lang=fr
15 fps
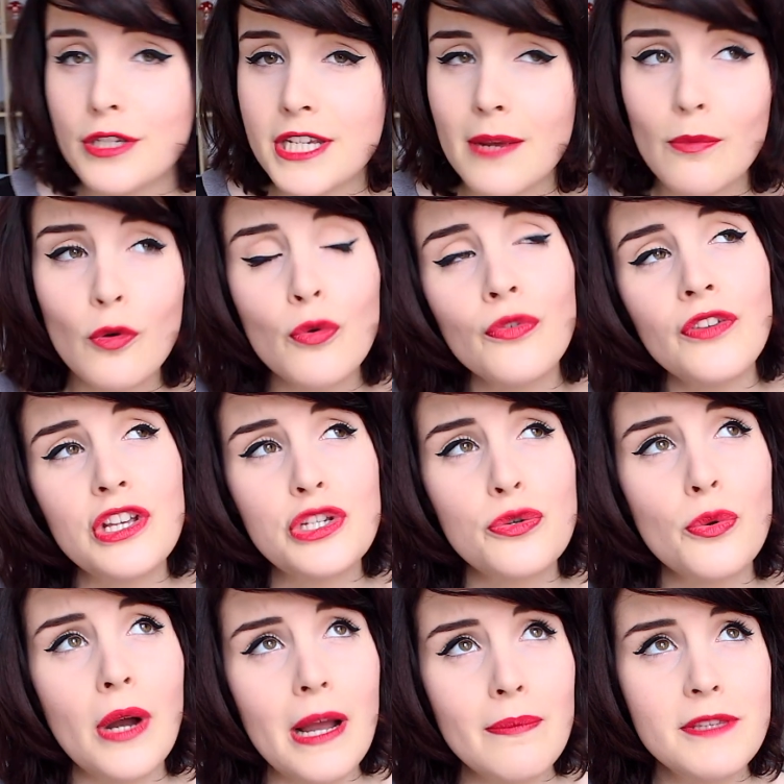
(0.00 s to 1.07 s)
deuxième
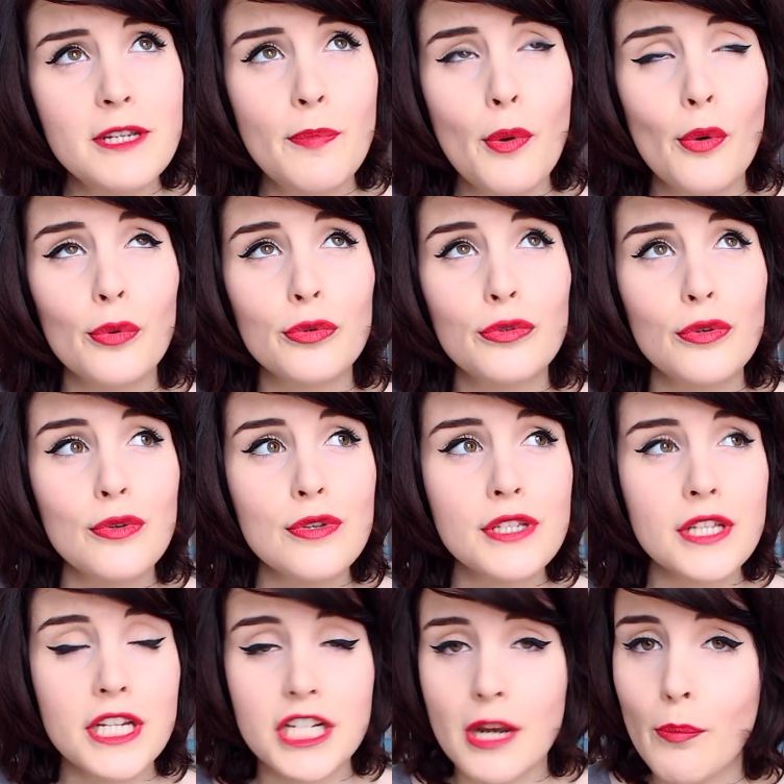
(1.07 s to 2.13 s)
confession un petit peu
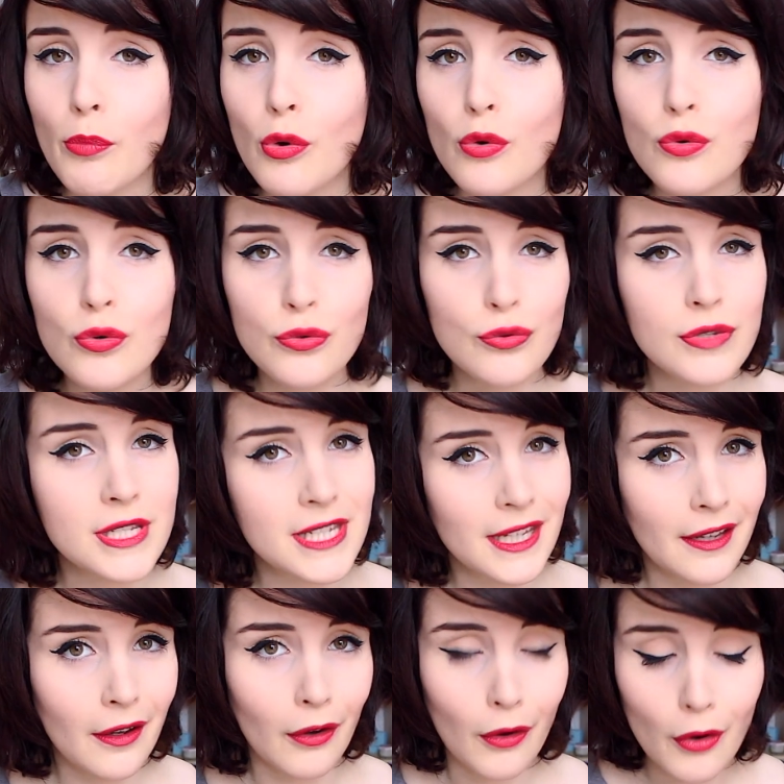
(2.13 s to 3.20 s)
honteuse, j'aime beaucoup tout ce
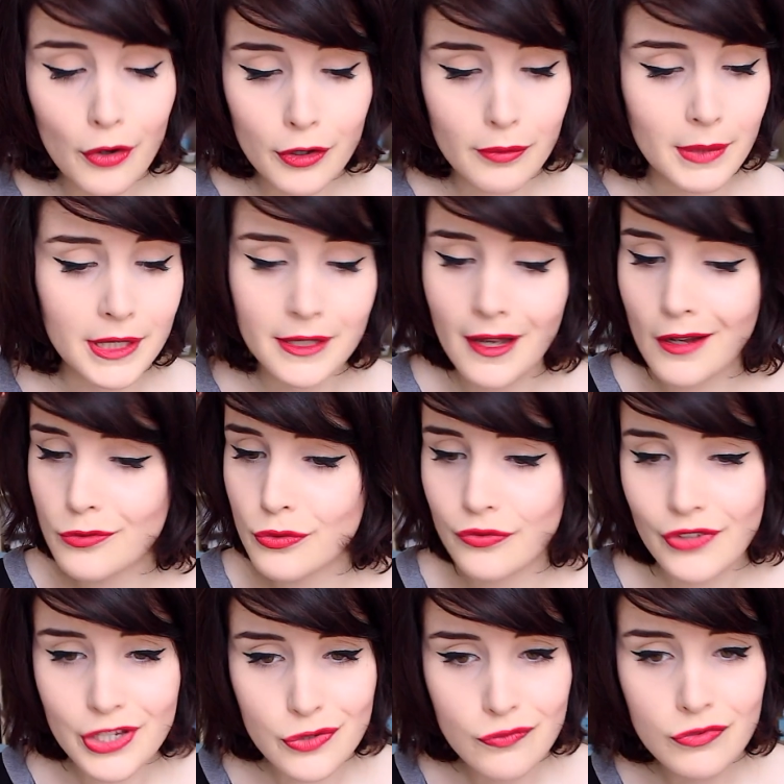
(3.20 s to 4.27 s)
qui est rock, metal, d'une
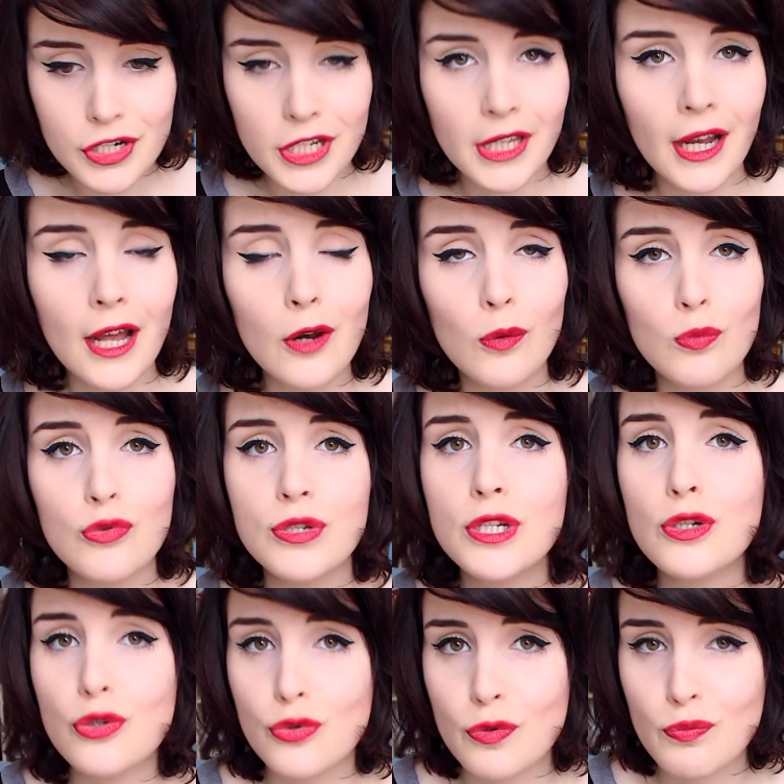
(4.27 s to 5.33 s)
façon générale en
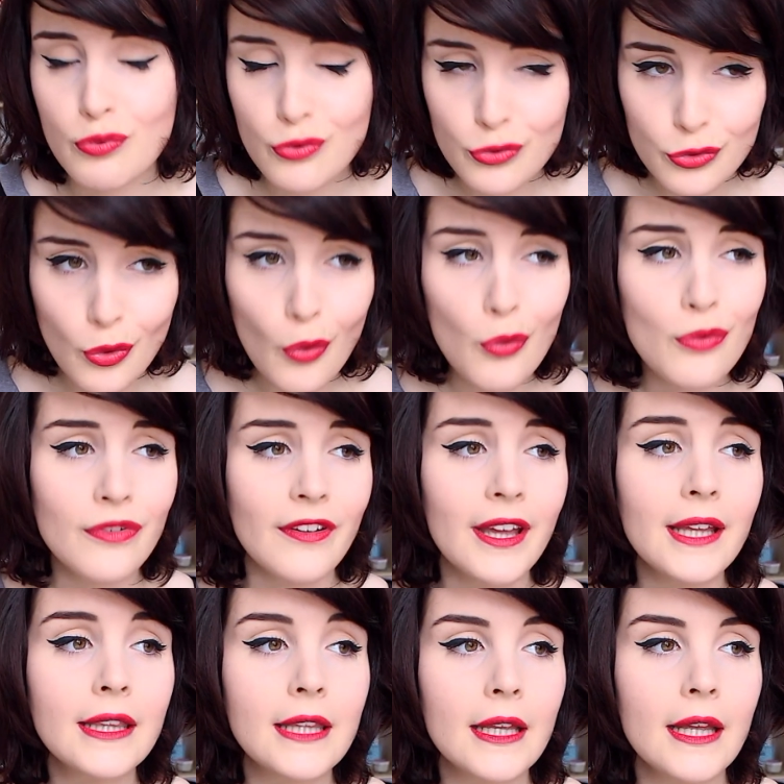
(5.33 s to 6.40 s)
musique je suis plutôt
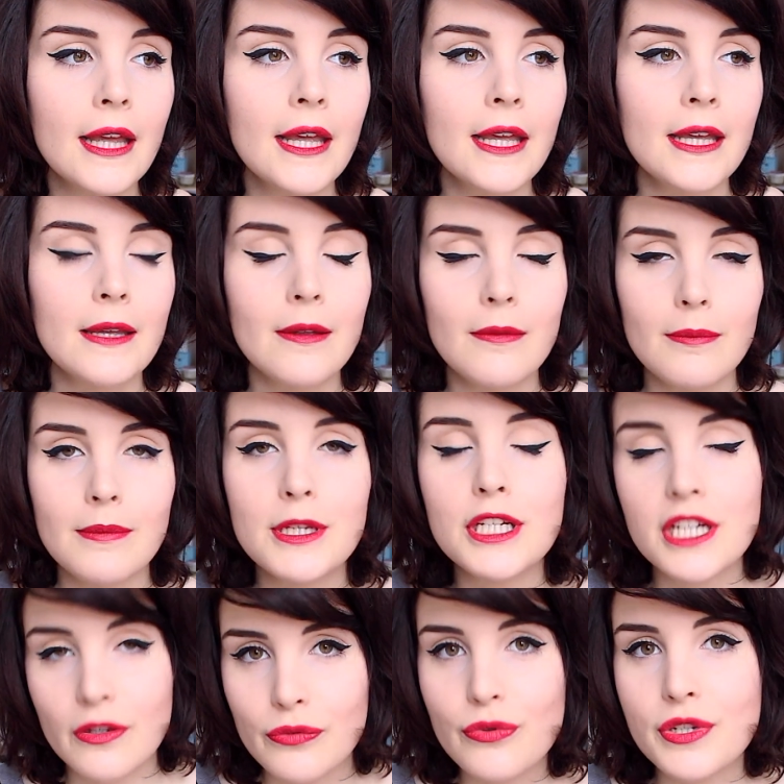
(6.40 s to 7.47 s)
ouverte, mais
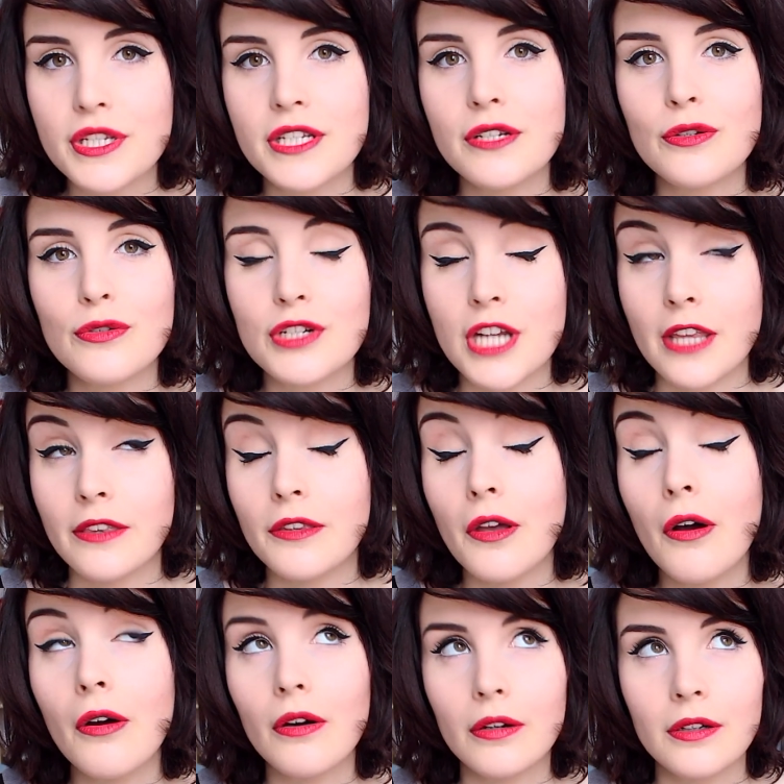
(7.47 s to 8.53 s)
j'avoue aussi que
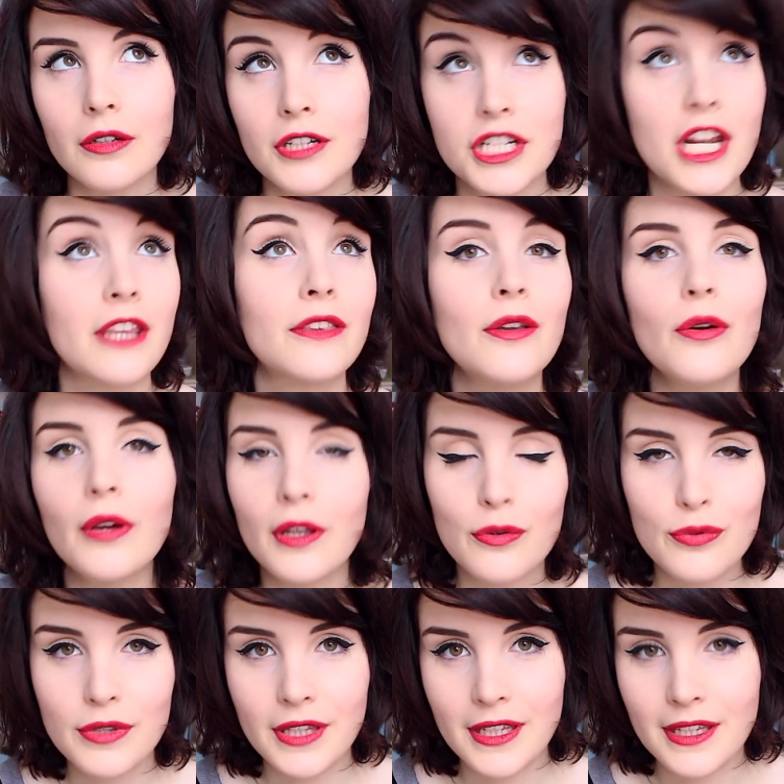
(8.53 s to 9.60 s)
j'adore, j'adore
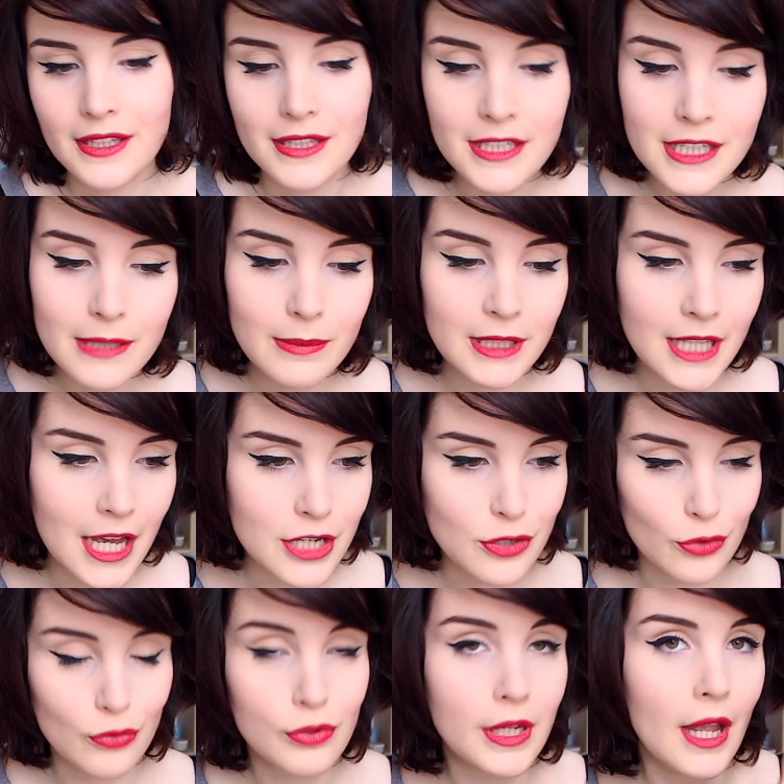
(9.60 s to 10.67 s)
écouter Nicki Minaj,
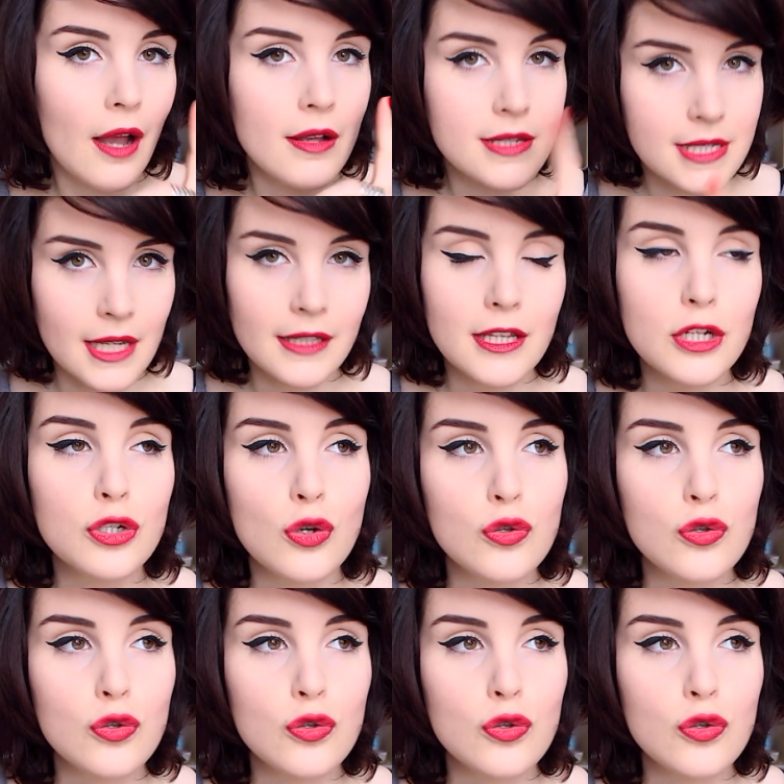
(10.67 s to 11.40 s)
en tout cas certaines